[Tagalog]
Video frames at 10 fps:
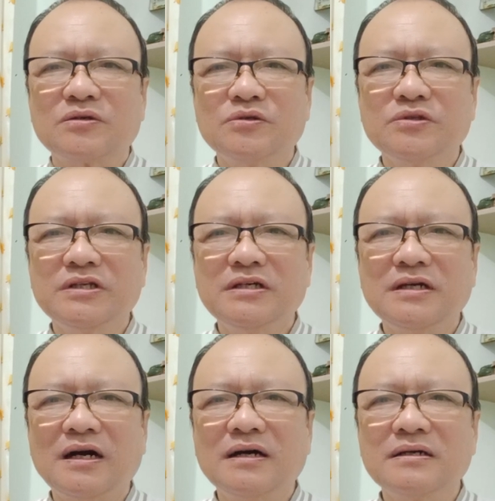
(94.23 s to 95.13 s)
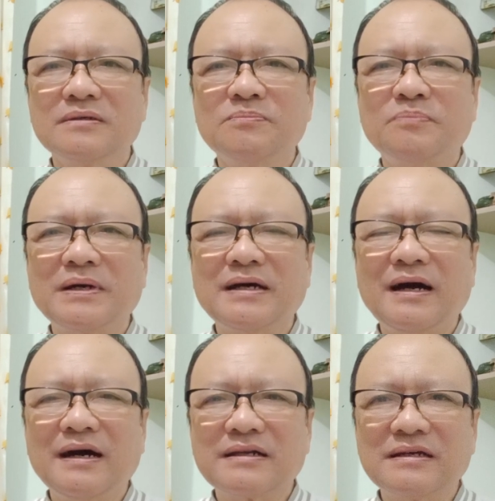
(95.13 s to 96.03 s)
kundi ang
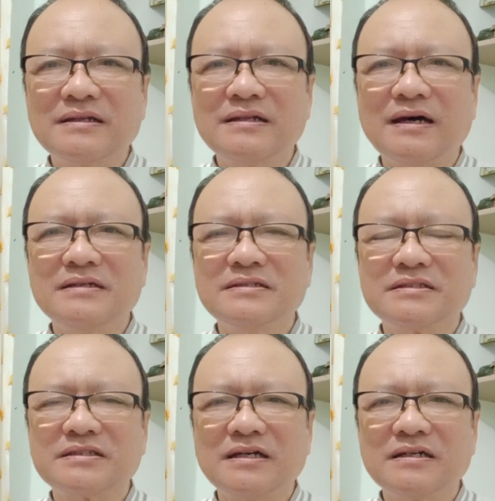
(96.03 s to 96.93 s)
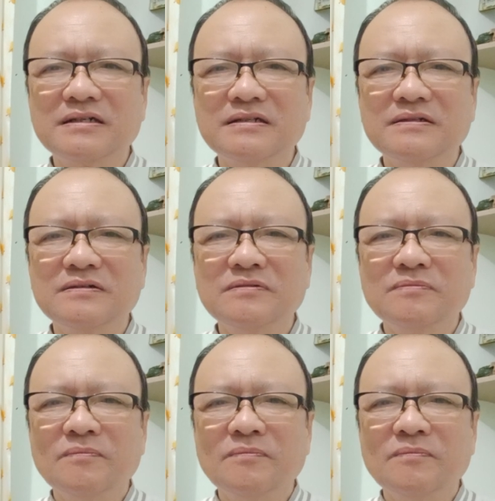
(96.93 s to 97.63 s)
pag-aaral ay isang